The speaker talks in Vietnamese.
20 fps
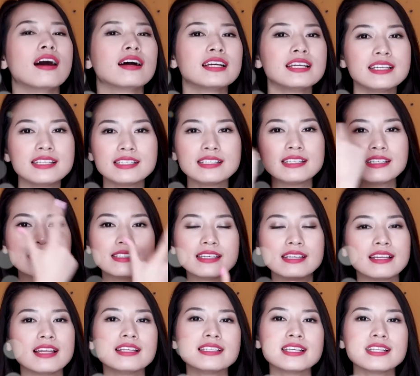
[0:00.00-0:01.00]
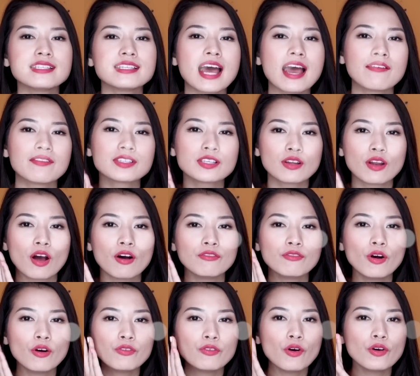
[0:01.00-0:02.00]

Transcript: khi xịt xịt lên trên da và sau đó vỗ